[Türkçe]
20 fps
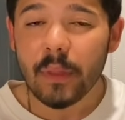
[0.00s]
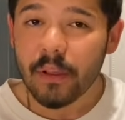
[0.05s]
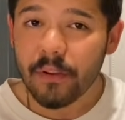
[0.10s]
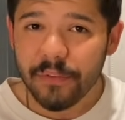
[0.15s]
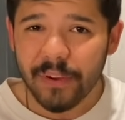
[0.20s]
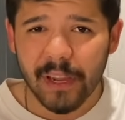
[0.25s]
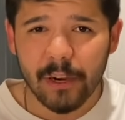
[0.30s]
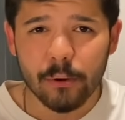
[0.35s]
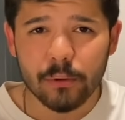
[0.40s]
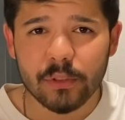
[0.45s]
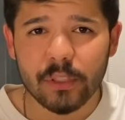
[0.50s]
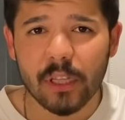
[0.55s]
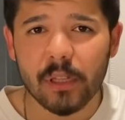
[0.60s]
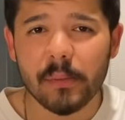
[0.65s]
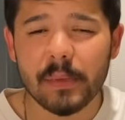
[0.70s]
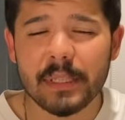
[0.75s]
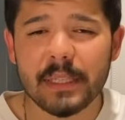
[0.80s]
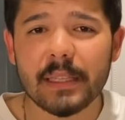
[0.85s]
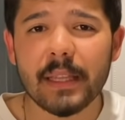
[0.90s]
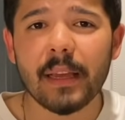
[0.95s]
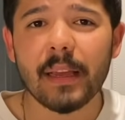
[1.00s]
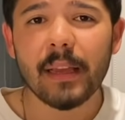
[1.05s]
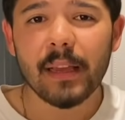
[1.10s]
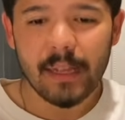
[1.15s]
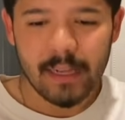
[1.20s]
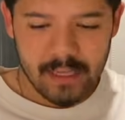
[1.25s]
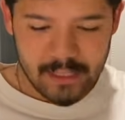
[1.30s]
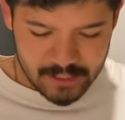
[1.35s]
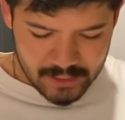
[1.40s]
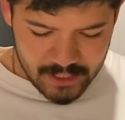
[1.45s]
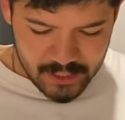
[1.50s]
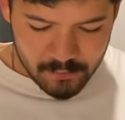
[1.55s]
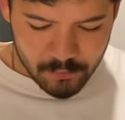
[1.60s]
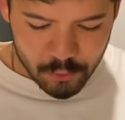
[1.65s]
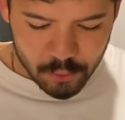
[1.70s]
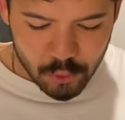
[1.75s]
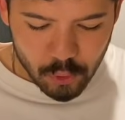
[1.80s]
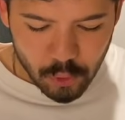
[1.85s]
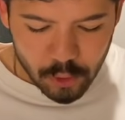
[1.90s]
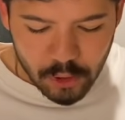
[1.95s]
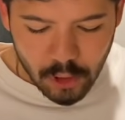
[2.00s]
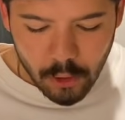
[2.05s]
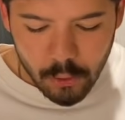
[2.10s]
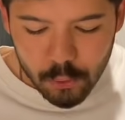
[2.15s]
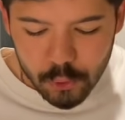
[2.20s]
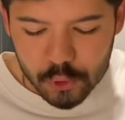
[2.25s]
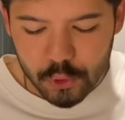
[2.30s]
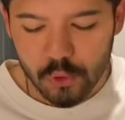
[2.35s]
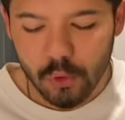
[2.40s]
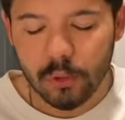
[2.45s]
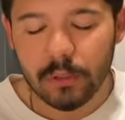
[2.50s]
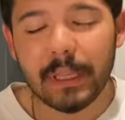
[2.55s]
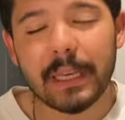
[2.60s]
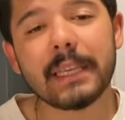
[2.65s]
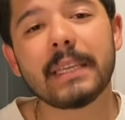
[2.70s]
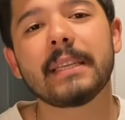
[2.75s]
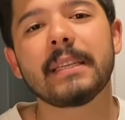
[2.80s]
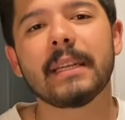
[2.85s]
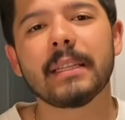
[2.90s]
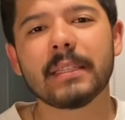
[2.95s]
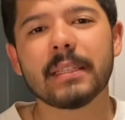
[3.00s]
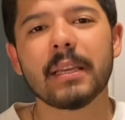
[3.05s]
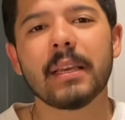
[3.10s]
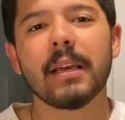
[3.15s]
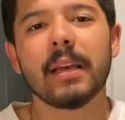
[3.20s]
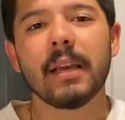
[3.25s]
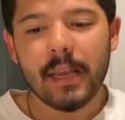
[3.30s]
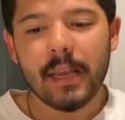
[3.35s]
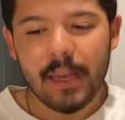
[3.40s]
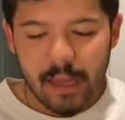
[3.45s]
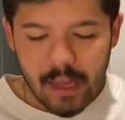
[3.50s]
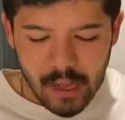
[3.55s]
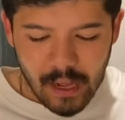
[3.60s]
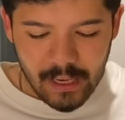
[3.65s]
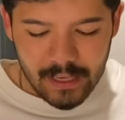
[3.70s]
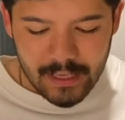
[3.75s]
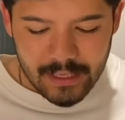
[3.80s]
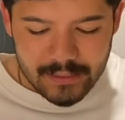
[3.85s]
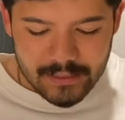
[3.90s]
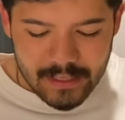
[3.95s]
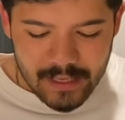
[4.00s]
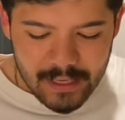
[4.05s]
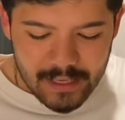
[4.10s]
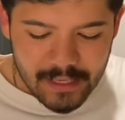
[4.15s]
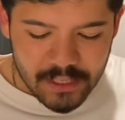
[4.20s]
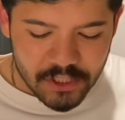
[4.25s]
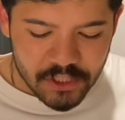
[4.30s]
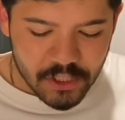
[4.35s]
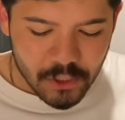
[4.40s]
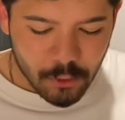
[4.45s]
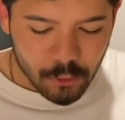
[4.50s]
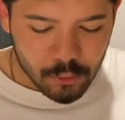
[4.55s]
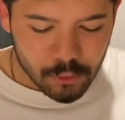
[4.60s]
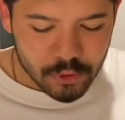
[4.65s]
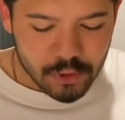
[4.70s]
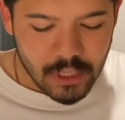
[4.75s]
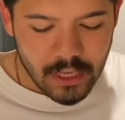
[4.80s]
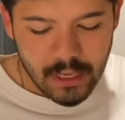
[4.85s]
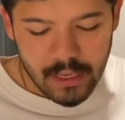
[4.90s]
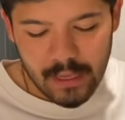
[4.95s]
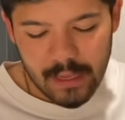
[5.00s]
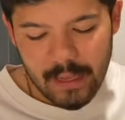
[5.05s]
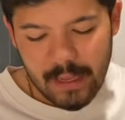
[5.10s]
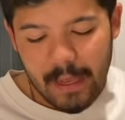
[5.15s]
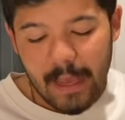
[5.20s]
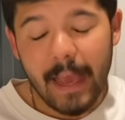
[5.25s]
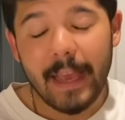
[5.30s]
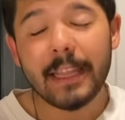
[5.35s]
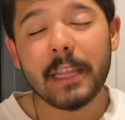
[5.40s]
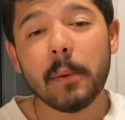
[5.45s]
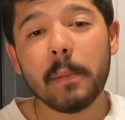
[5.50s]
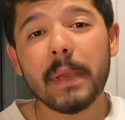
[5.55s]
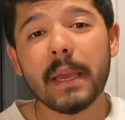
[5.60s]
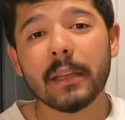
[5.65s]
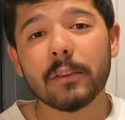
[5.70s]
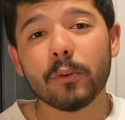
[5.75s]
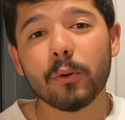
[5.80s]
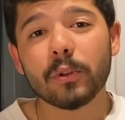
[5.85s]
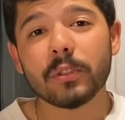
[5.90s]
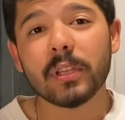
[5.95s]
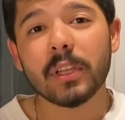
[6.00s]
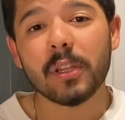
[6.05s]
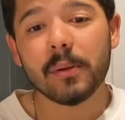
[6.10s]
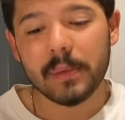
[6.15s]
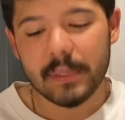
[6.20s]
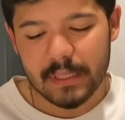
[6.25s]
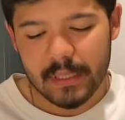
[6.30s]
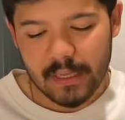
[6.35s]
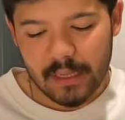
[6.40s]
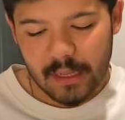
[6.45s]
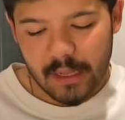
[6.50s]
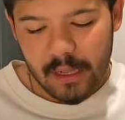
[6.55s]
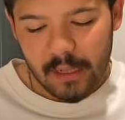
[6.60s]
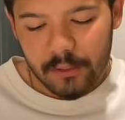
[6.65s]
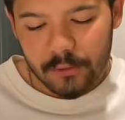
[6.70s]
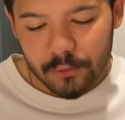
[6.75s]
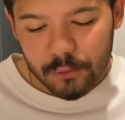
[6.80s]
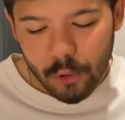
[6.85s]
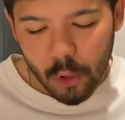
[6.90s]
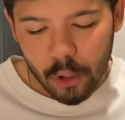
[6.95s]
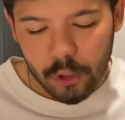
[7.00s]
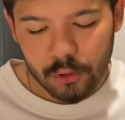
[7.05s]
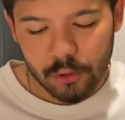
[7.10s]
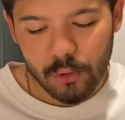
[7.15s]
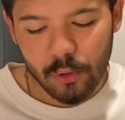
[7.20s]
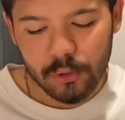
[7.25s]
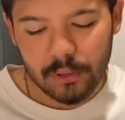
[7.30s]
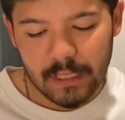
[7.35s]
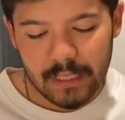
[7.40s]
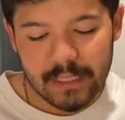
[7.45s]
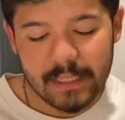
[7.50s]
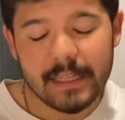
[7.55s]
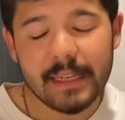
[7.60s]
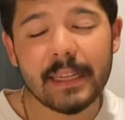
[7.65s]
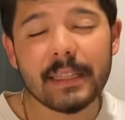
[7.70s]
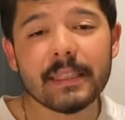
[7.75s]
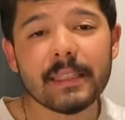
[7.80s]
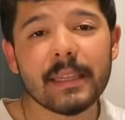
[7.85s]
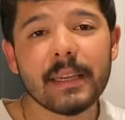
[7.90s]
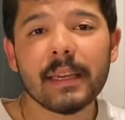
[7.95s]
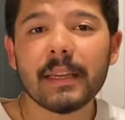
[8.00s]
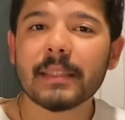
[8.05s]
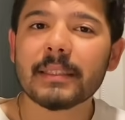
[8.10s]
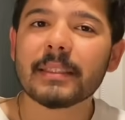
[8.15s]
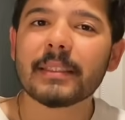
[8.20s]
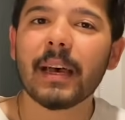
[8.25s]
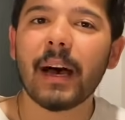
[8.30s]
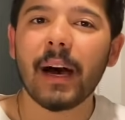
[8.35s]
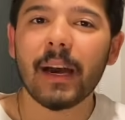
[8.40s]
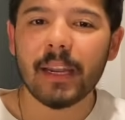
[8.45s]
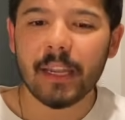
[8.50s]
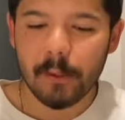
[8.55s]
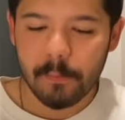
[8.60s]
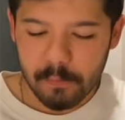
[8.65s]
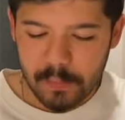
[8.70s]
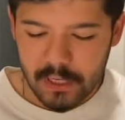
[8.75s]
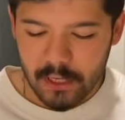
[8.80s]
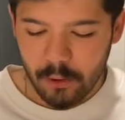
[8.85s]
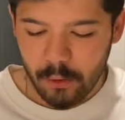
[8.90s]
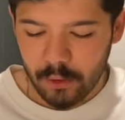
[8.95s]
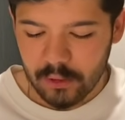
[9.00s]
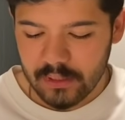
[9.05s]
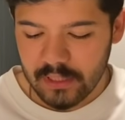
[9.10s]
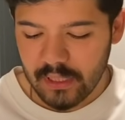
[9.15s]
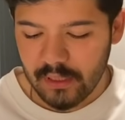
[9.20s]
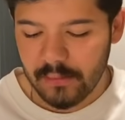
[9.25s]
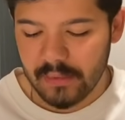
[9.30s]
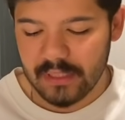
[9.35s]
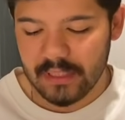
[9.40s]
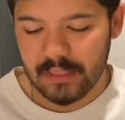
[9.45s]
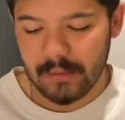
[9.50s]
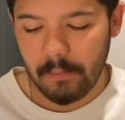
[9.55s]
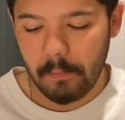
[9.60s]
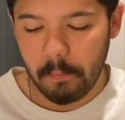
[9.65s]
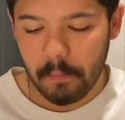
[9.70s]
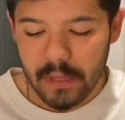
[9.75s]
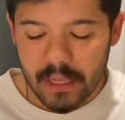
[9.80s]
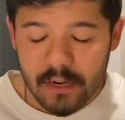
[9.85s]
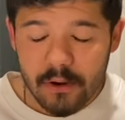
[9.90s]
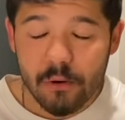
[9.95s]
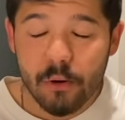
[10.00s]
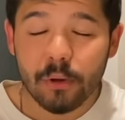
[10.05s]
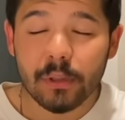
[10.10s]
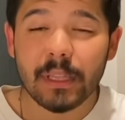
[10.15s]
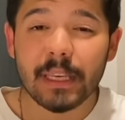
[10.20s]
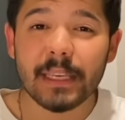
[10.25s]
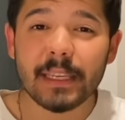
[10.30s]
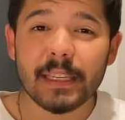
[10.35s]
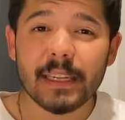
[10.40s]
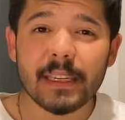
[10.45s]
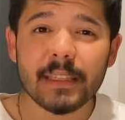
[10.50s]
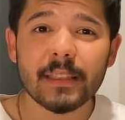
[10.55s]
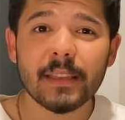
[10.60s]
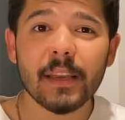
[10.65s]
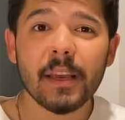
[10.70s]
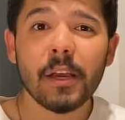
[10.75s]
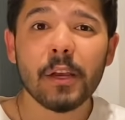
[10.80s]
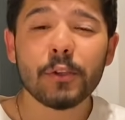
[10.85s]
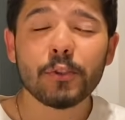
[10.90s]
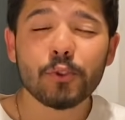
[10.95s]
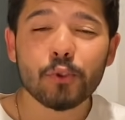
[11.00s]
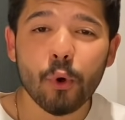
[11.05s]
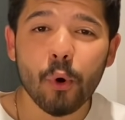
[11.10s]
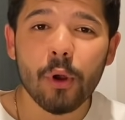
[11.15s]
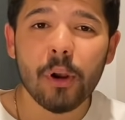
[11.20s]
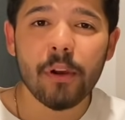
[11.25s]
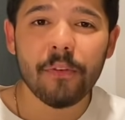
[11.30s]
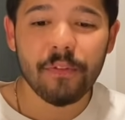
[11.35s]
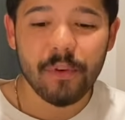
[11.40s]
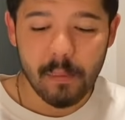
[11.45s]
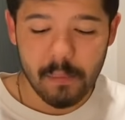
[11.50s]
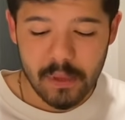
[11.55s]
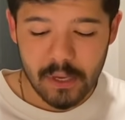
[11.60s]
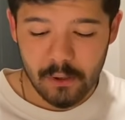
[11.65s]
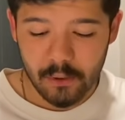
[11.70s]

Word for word: Fen ortalaması da 20 soruda 3.2 net. AYT'ye geçecek olursak edebiyat ortalaması 4.2 net. Tarih 1 ortalaması 1.2 net. Coğrafya 1